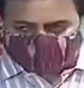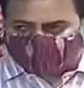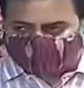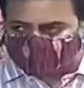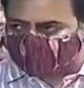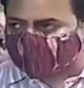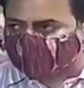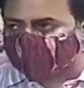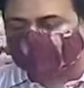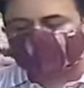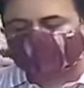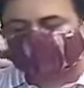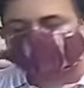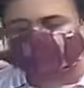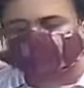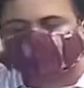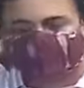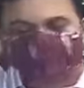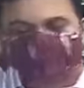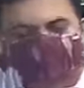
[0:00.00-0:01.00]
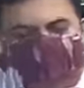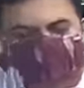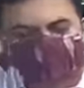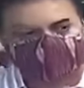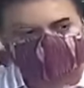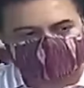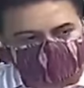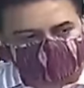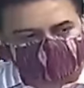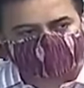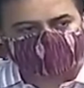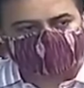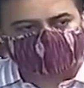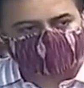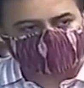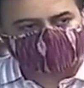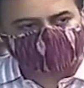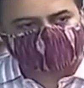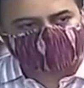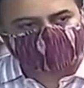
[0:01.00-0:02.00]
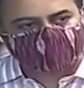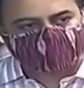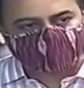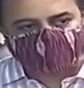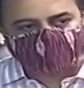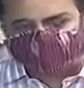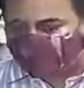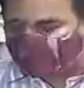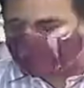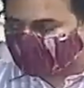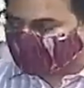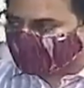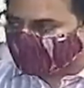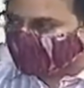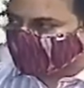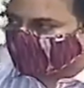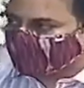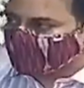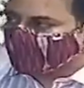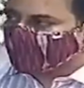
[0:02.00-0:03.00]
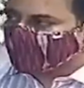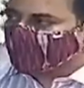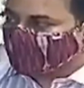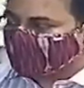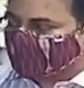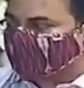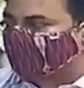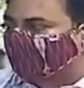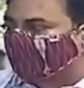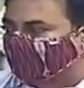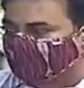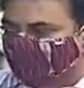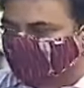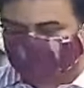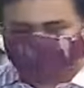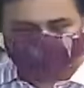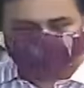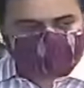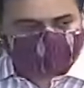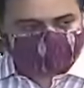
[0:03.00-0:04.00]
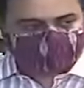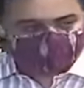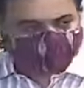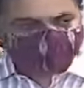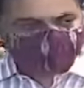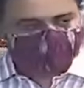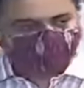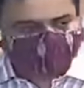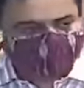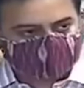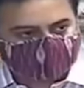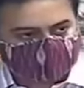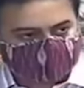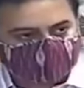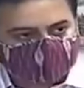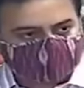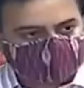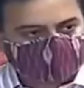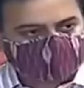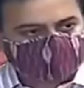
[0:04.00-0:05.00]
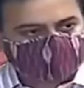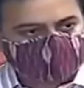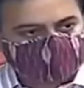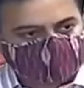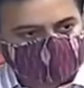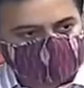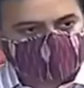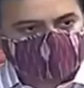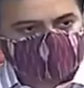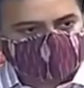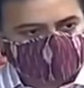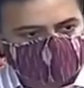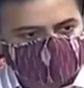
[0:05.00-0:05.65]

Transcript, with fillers: మిషన్ భగీరథ లాంటి కార్యక్రమం తీసుకుంటే ఈరోజు పదకొండు రాష్ట్రాలు అమలు చేస్తూ ఉన్నాయి మనం